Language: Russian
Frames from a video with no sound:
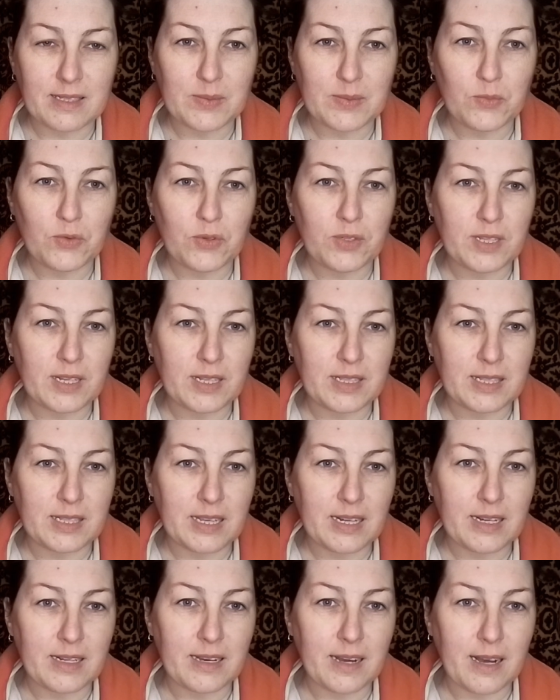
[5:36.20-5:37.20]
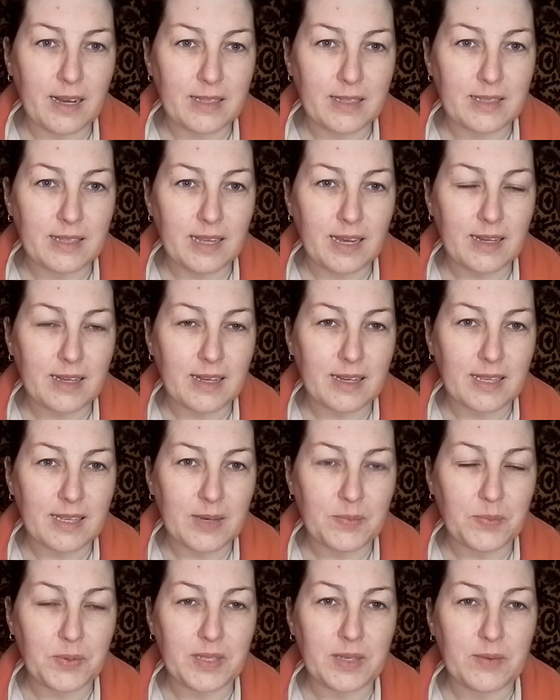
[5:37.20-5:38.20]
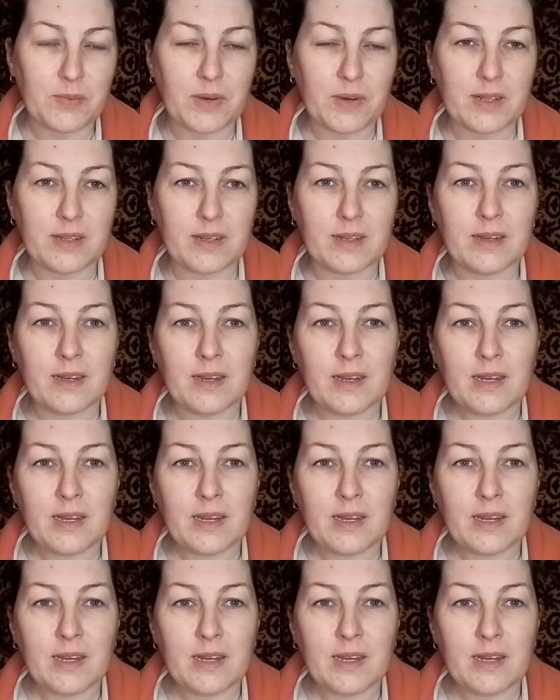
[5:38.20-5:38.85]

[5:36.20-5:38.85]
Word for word: смотрит, или она, как я понимаю.